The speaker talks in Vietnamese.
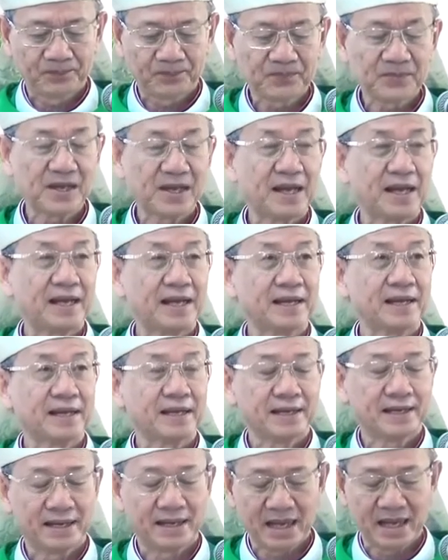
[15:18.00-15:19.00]
ta
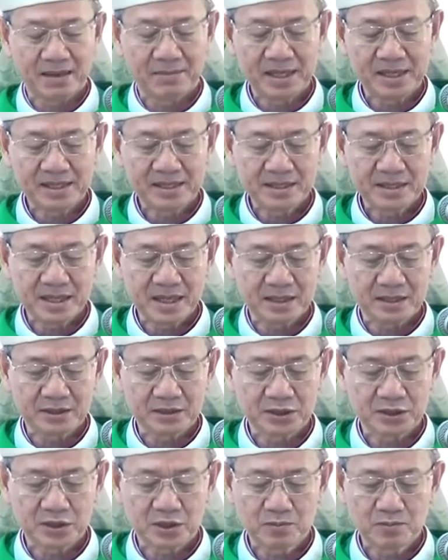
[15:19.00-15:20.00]
là bánh hằng
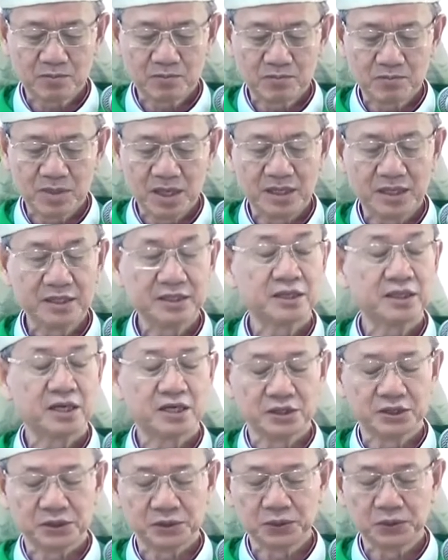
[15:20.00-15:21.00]
sống bởi
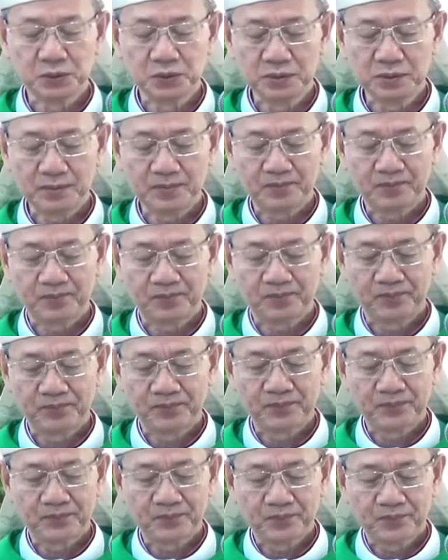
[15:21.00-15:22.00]
trời xuống
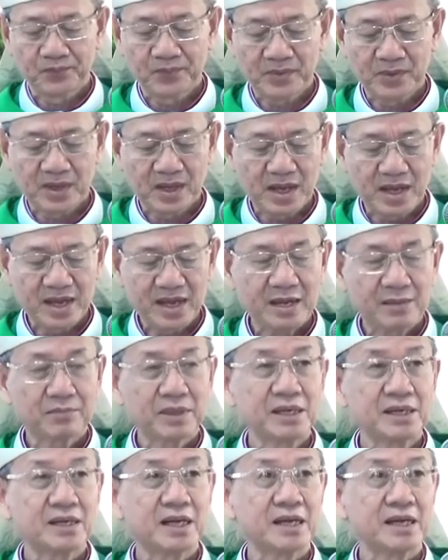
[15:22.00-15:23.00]
ai ăn
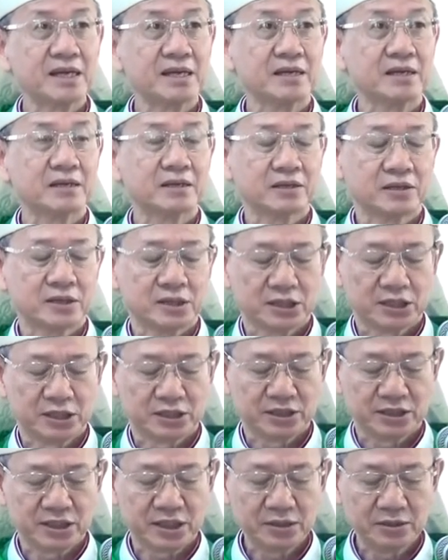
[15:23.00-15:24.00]
bánh này
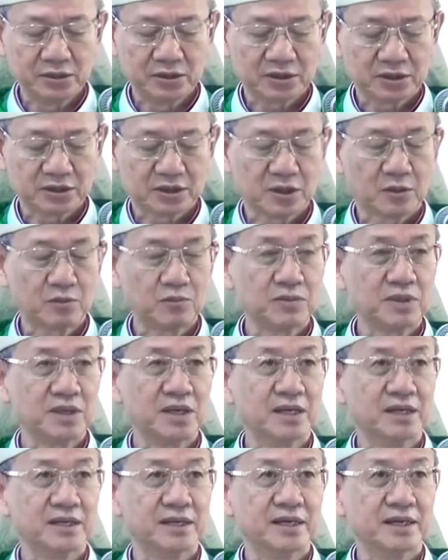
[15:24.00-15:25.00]
sẽ được sống
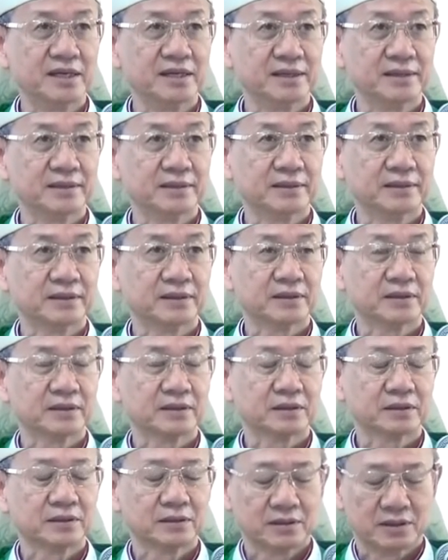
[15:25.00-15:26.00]
đời đời
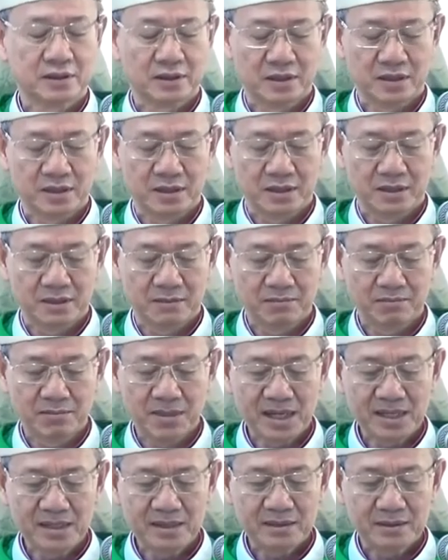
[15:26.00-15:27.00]

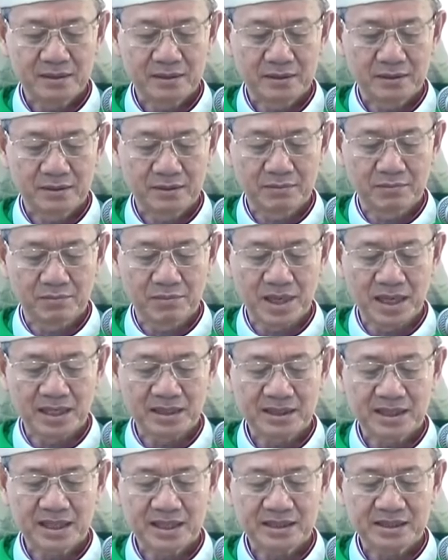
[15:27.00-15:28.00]
bánh mà
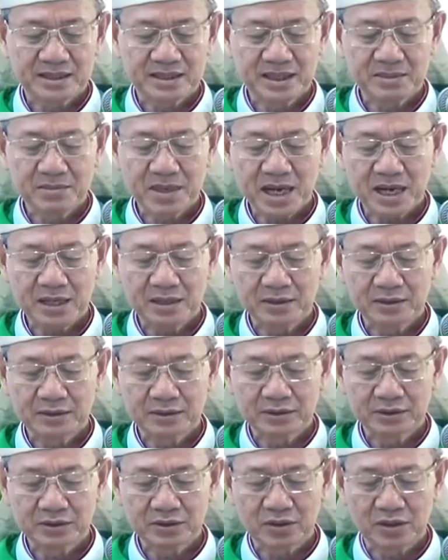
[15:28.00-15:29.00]
ta sẽ
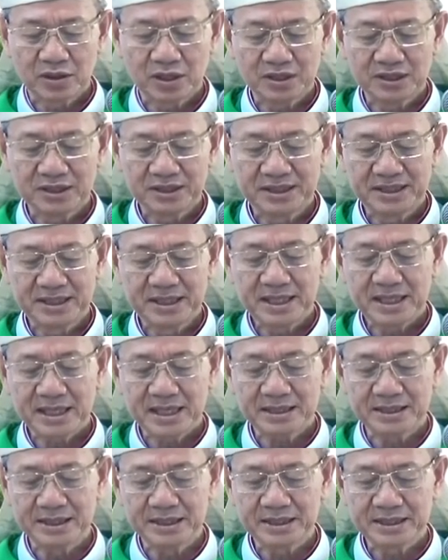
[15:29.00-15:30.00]
ban cho chính
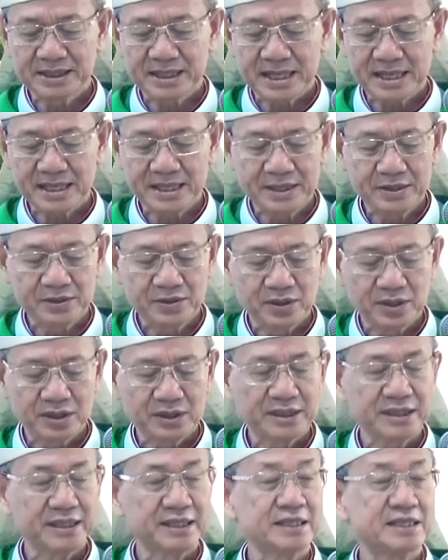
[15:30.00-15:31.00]
là thịt ta để cho
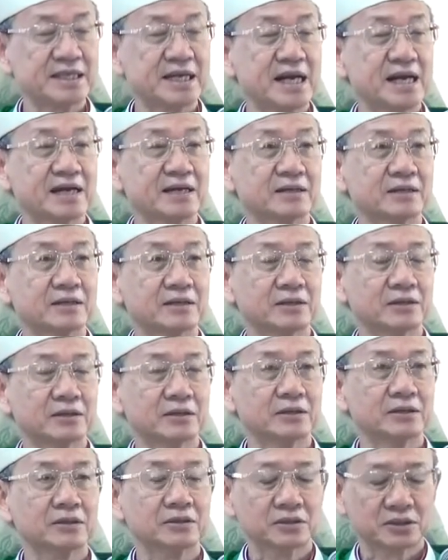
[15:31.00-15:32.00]
thế gian
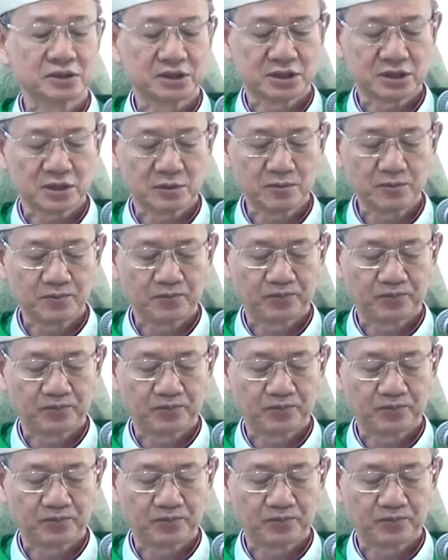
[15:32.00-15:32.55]
được sống